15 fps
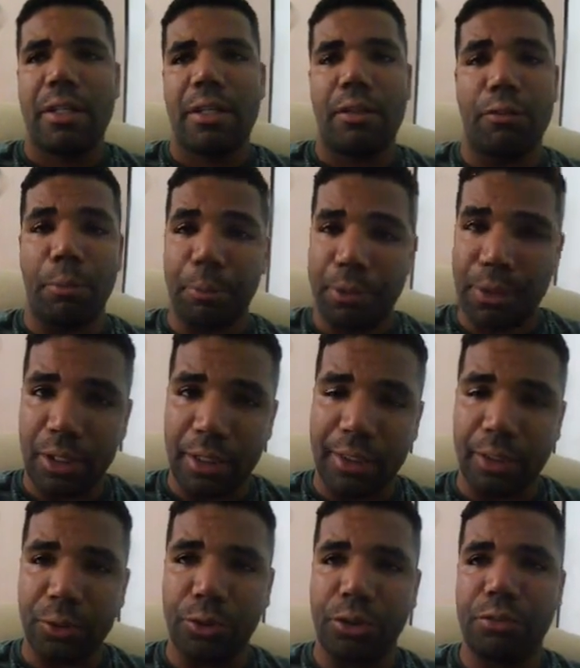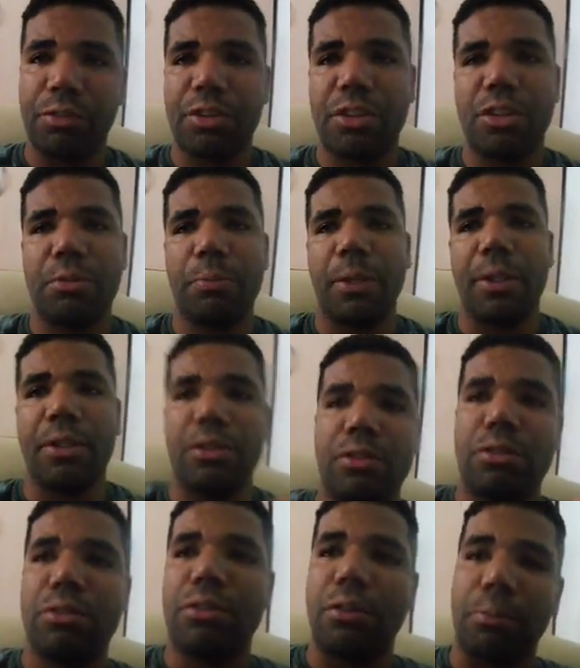Eu vou precisar da ajuda de vocês para
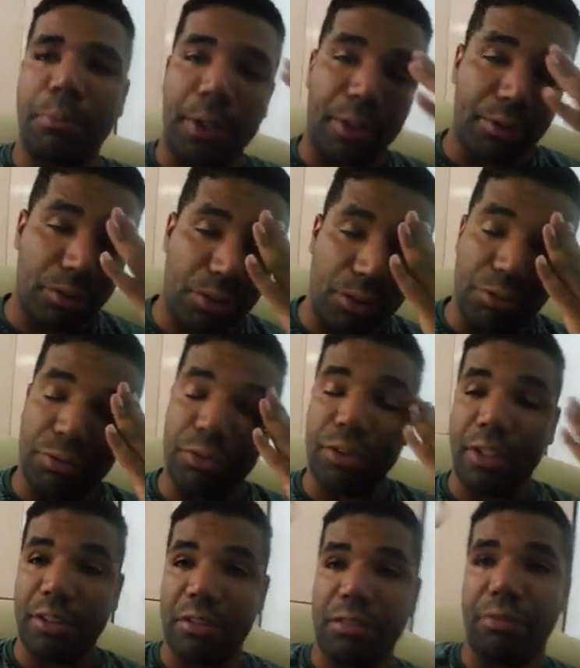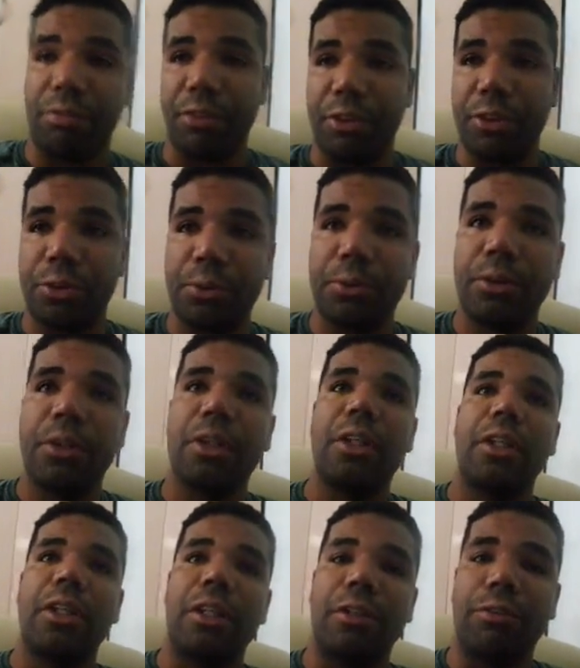isso, então para isso divulgue esse vídeo.
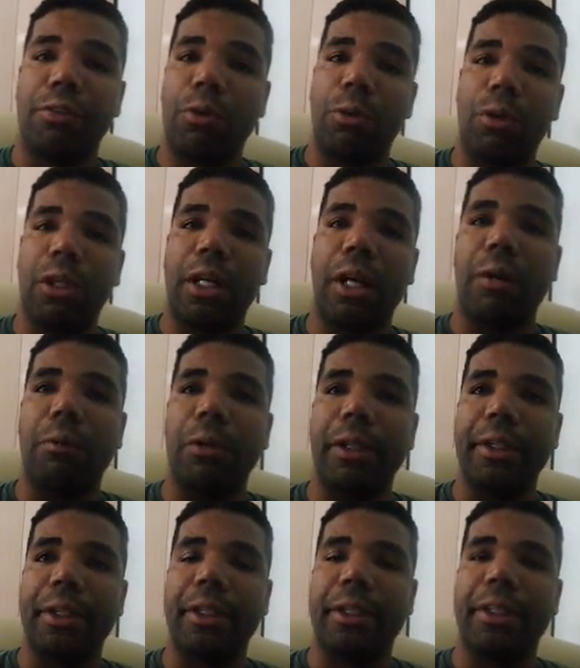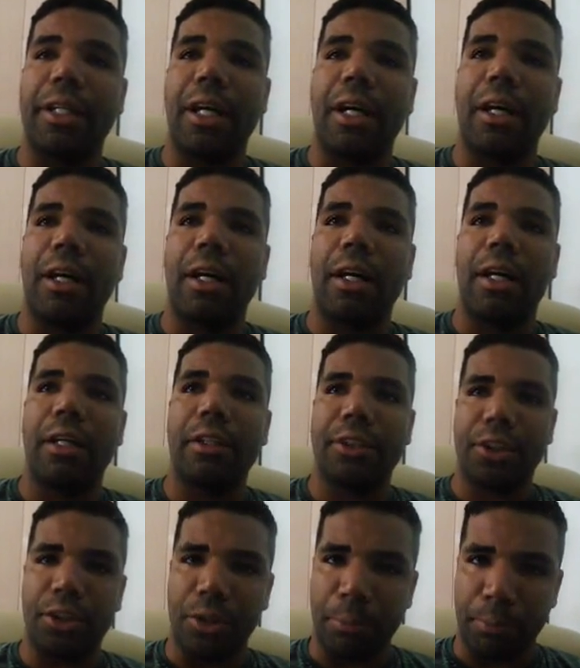Eu vou colocar o link da
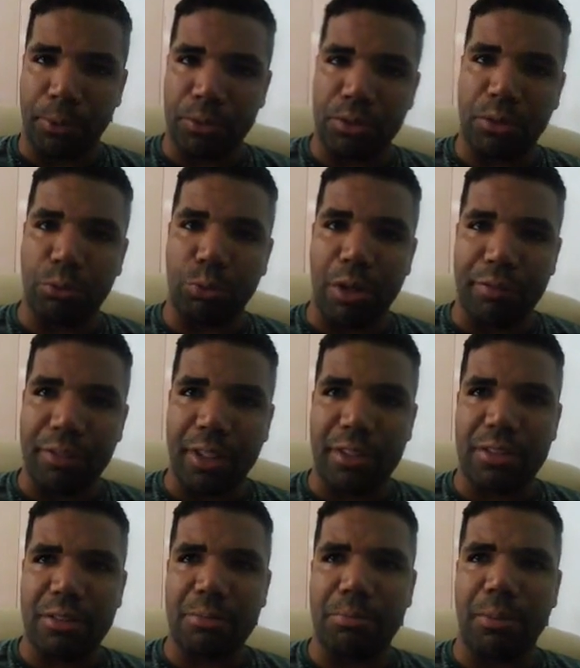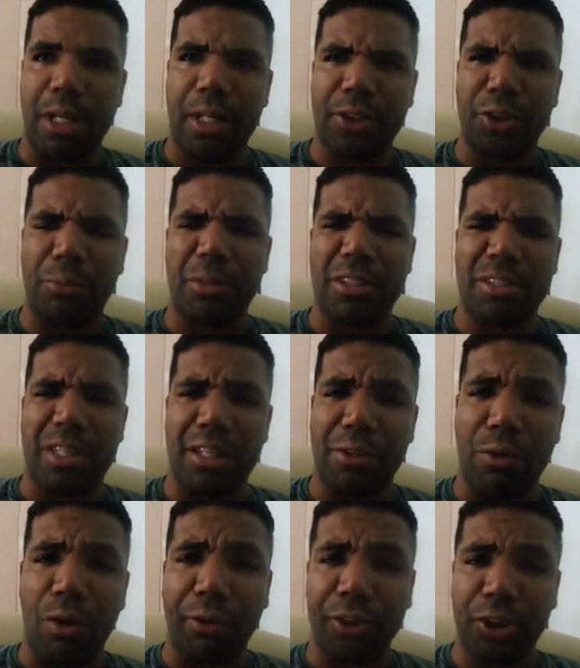lista de reprodução do Evidência embaixo, é uma série
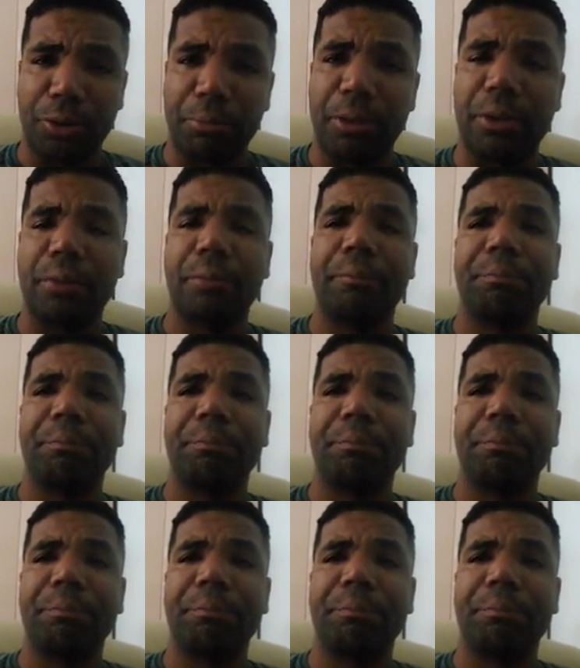ótima